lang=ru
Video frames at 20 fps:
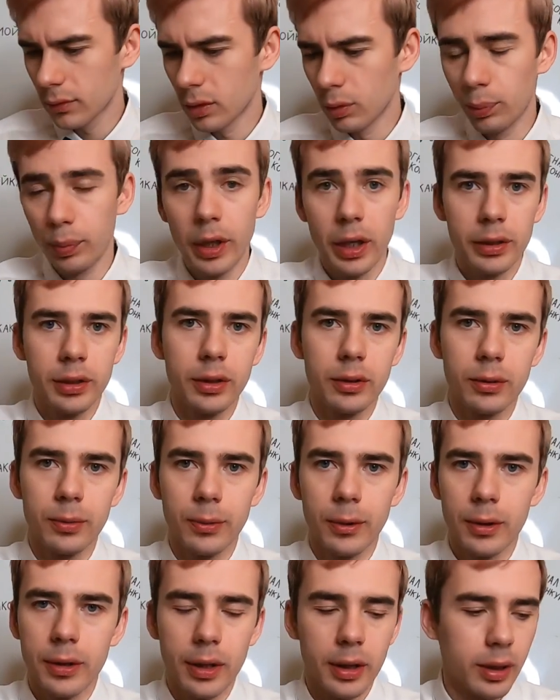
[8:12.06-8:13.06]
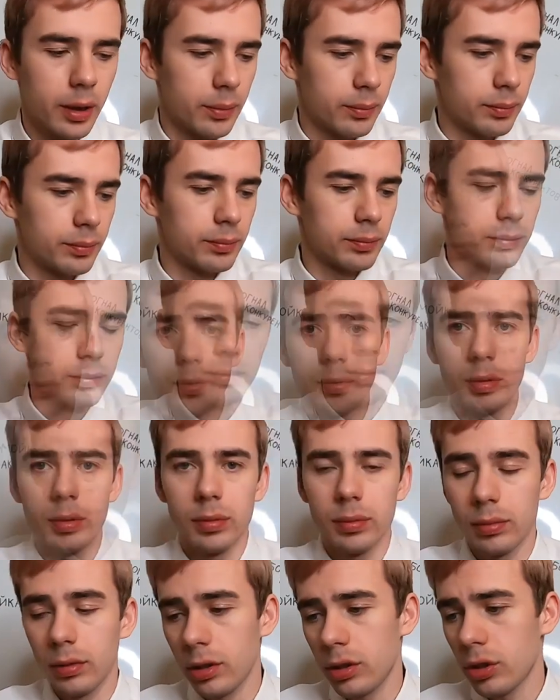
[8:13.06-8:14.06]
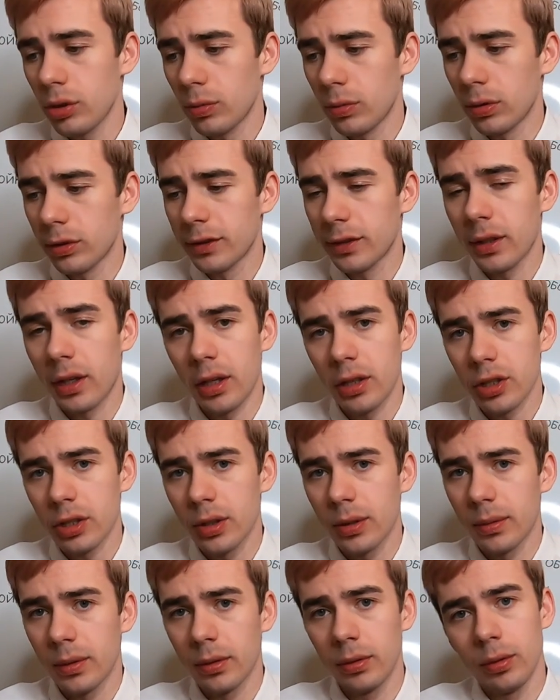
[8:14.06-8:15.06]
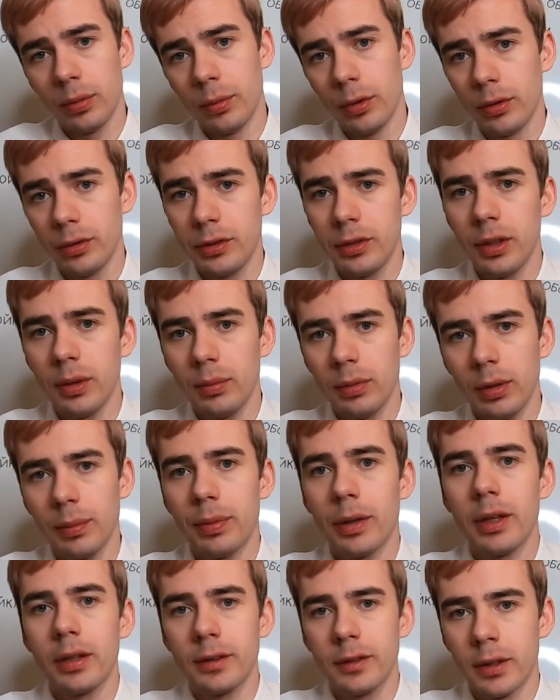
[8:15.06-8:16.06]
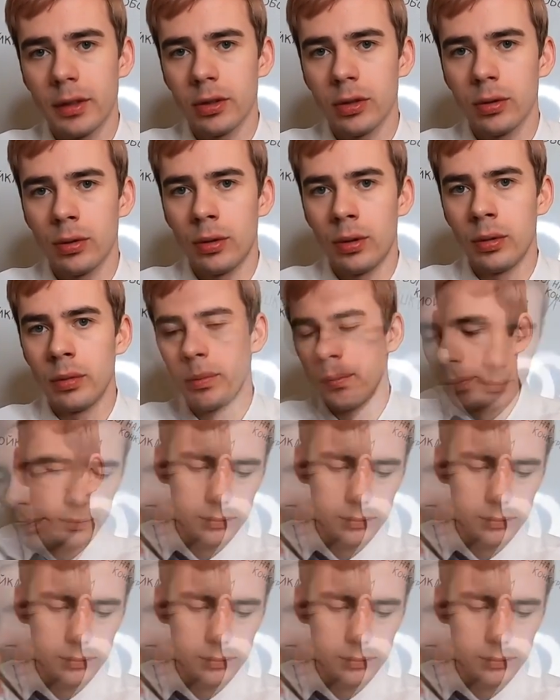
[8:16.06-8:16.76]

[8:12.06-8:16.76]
Ну пахнет творогом. Что, ничего страшного, думаю, с ним не произошло.